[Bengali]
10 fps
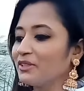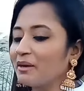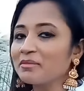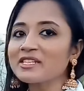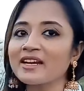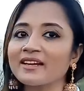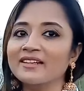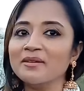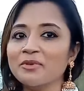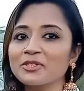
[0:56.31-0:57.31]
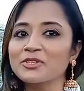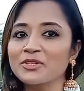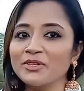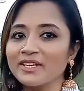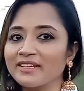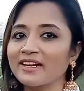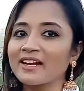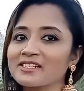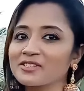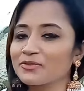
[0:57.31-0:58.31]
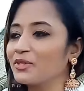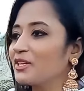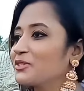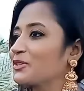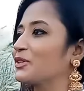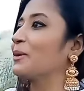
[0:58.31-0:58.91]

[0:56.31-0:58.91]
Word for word: আমি সারাটা বছর এই কাশ ফুলের জন্য